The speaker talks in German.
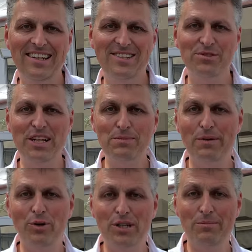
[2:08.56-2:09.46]
Zunächst machen
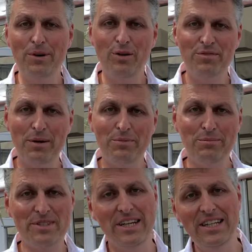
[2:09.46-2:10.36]
wir heute ein paar Aufnahmen im
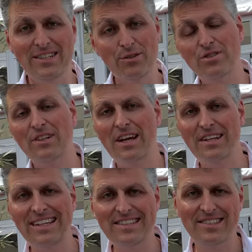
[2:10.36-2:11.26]
Zelt. Noch sind keine
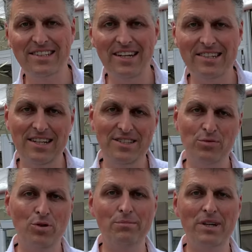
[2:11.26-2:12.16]
Gäste da, das heißt, wir
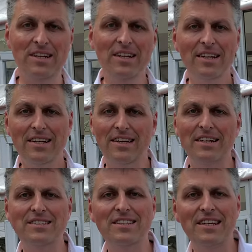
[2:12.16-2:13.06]
können mal ja,
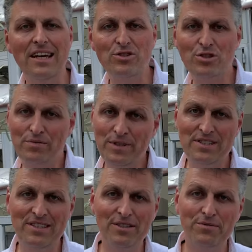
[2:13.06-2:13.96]
das gigantische
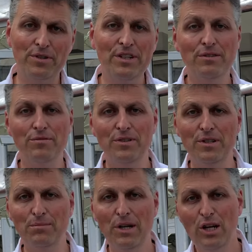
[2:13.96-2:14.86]
Festzelt von innen
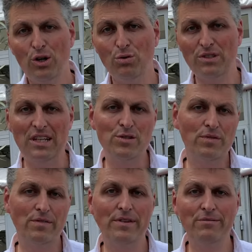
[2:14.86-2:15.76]
filmen. Und dazu
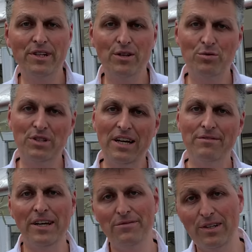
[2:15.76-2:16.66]
verwenden wir natürlich ein
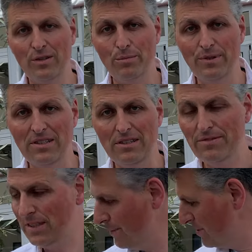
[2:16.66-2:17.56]
Weitwinkelobjektiv.
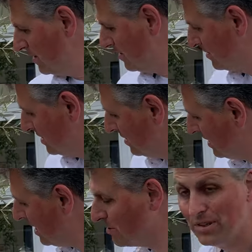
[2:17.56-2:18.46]
Ich habe hier die
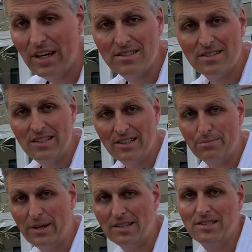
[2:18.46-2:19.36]
Canon 1 DX
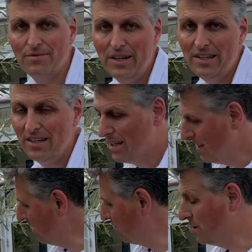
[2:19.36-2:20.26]
Mark II.
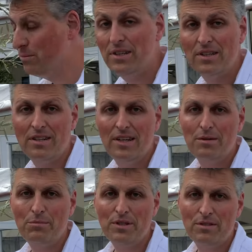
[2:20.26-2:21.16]
Ich filme hier
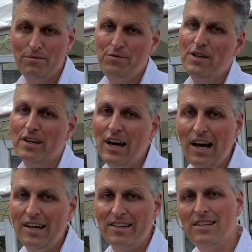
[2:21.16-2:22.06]
mit
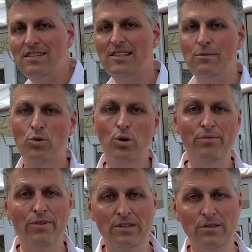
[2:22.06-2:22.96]
4K, das heißt, ich habe einen
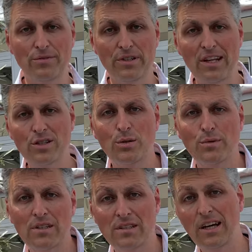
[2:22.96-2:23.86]
Kopffaktor von
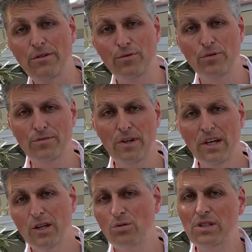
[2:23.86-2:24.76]
1,35
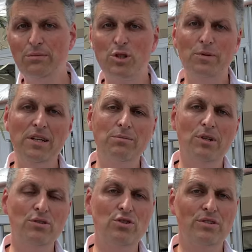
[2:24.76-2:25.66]
und dementsprechend
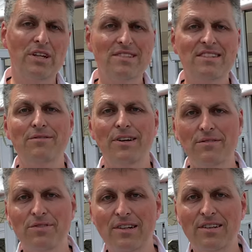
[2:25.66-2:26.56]
brauche ich schon ein sehr
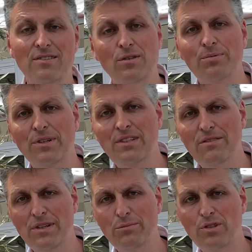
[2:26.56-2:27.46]
weitwinkliges Objektiv,
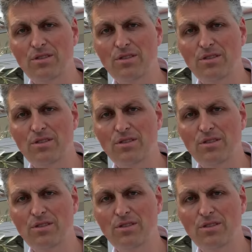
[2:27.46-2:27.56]
damit